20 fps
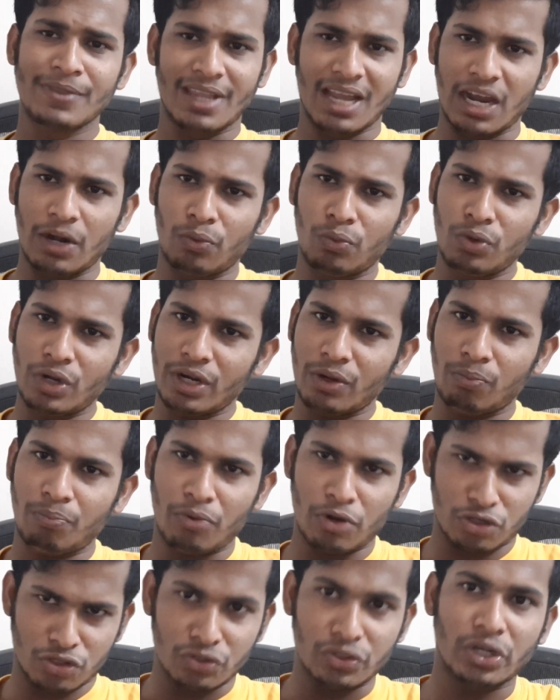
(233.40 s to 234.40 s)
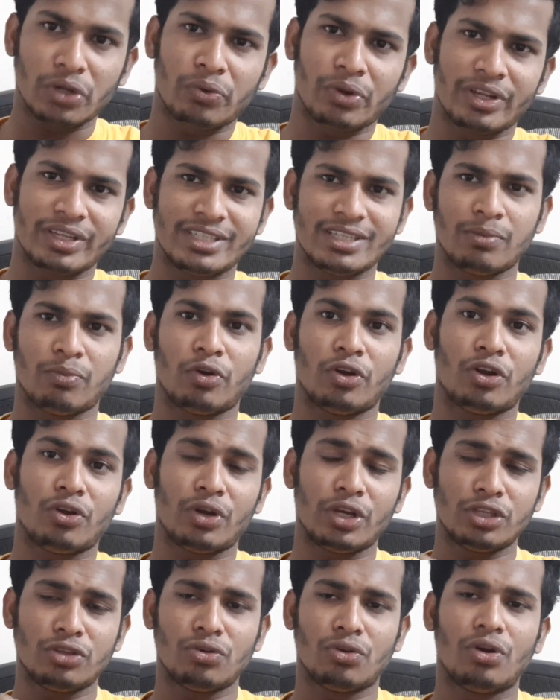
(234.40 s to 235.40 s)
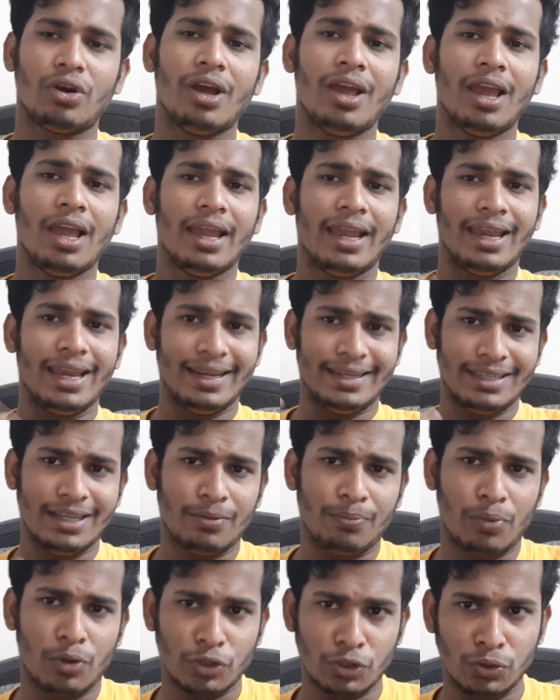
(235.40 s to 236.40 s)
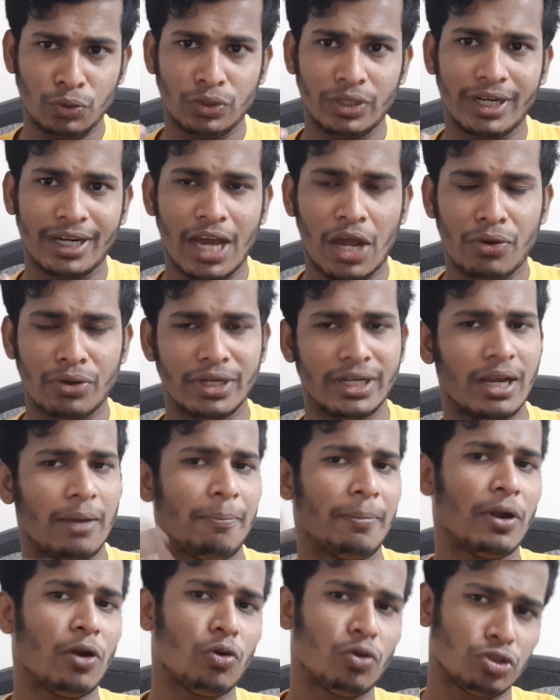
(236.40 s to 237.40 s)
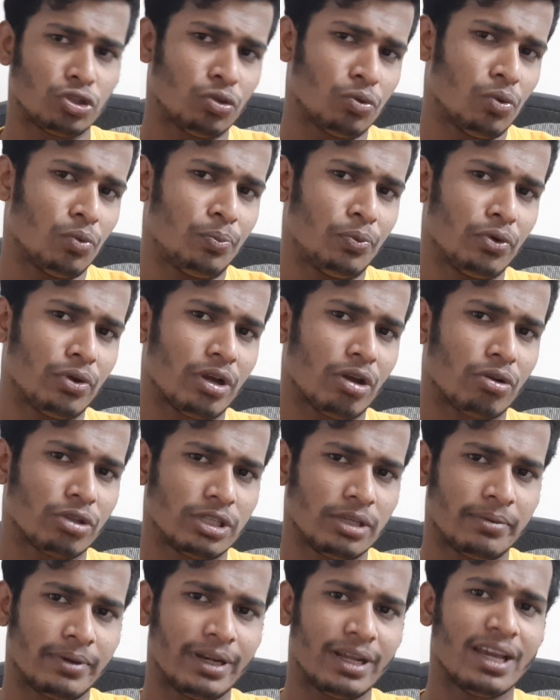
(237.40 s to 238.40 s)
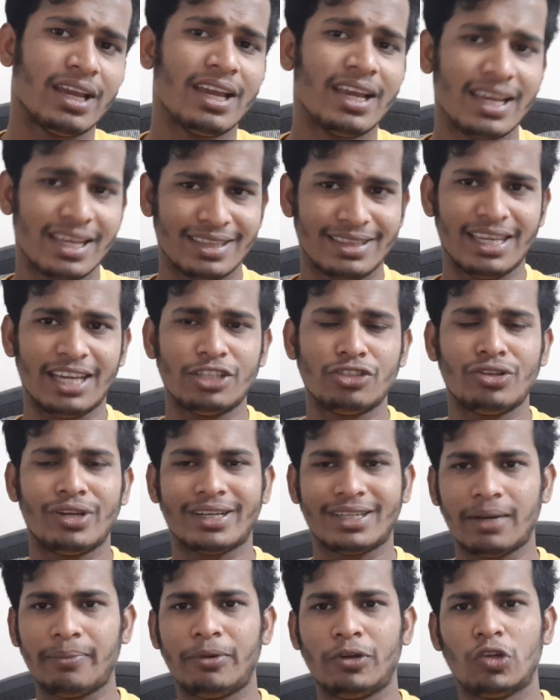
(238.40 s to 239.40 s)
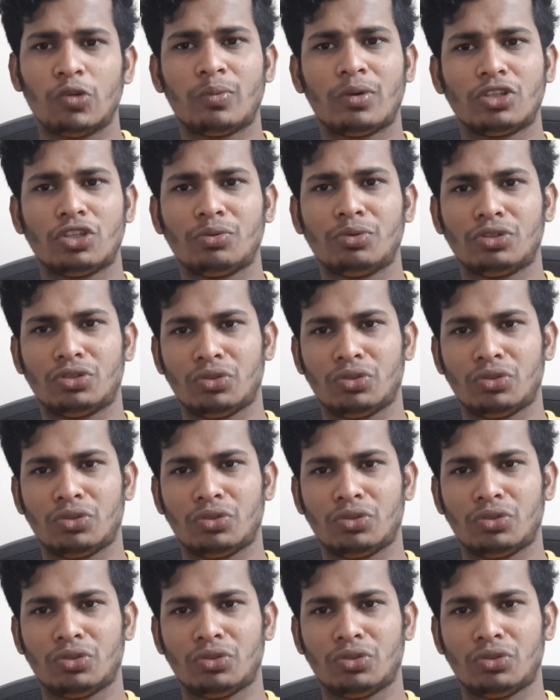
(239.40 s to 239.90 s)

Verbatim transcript: আর উনার প্রশ্নটা করেছে মনে হয়তো এইটা প্রশ্নটার কারণে আপনারও অত উপকার হতে পারে তাই জন্য একটা ভিডিও মাধ্যমে